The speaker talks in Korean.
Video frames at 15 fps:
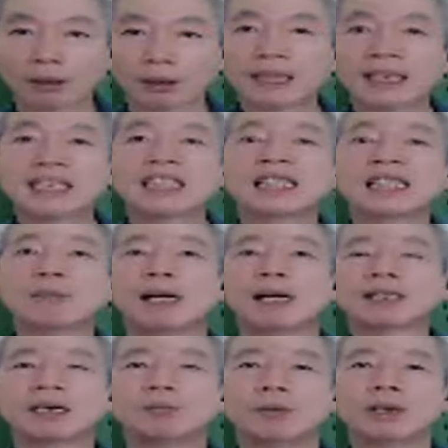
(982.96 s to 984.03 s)
근데 이때
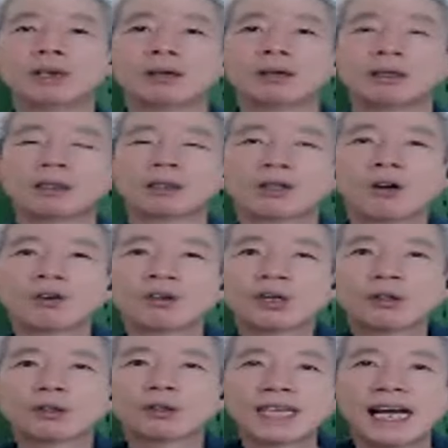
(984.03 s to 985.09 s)
마침
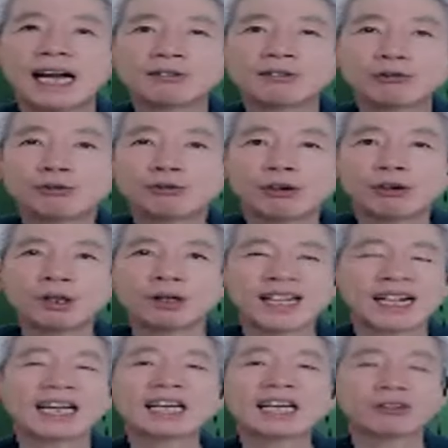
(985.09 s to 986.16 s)
성적 제한 규정이
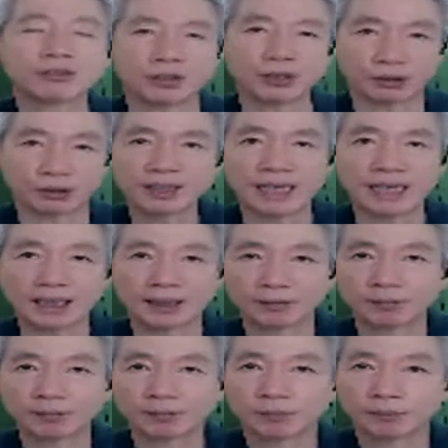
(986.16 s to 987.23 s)
사라졌어요. 그때
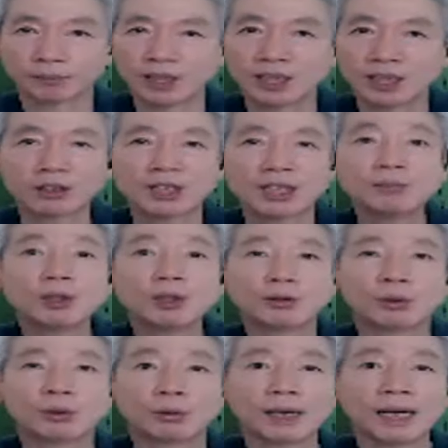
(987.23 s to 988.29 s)

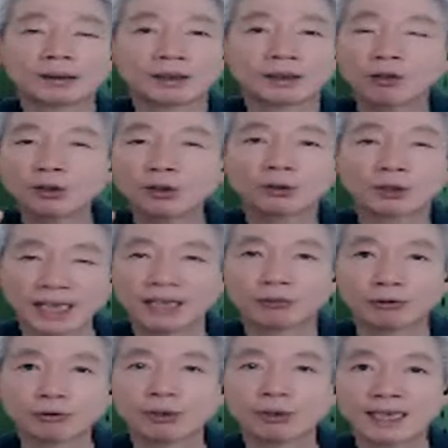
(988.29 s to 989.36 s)
2010년도인가 성적 제한
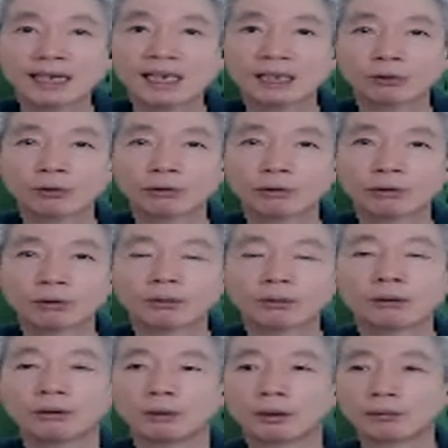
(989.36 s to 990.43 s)
규정이 사라졌거든요.
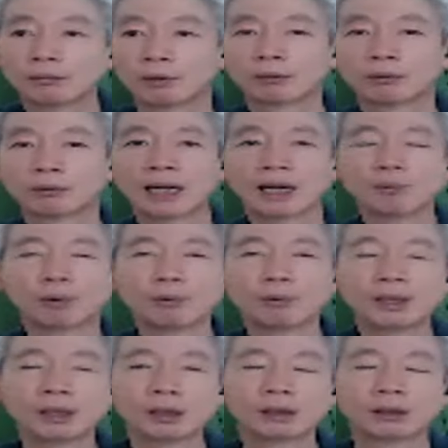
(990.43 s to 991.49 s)
그래서 내가
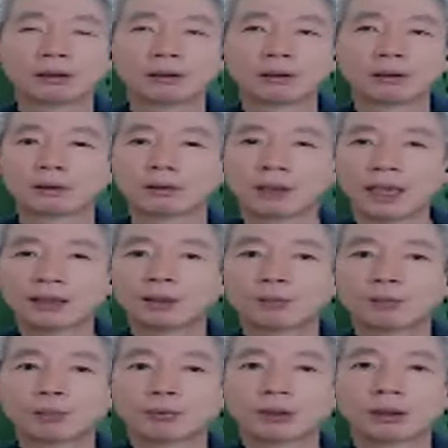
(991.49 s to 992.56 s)
뽑니? 애들이
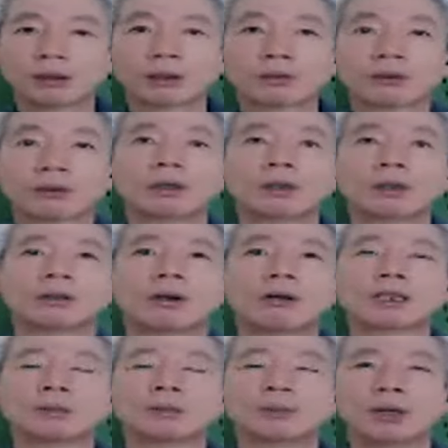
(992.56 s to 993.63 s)
뽑지. 그래서
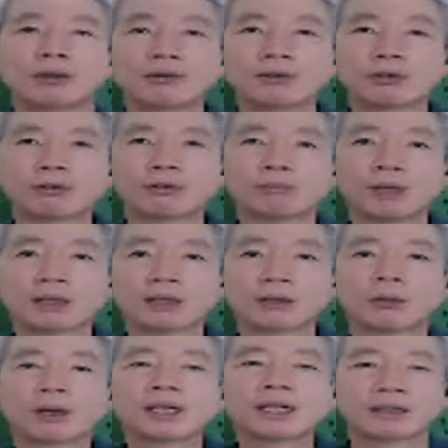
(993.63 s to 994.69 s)
열심히 연설
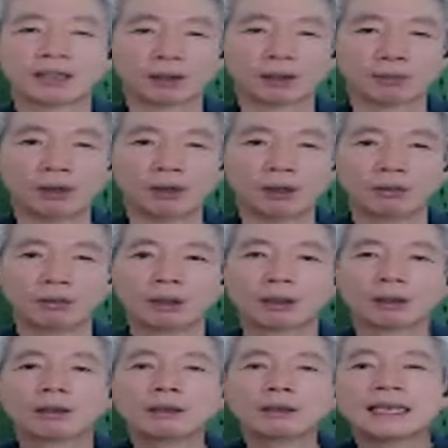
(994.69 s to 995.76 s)
준비해서 회장 됐고요.
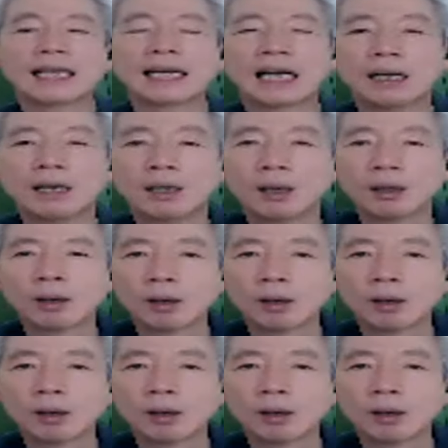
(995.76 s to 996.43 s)
근데 얘가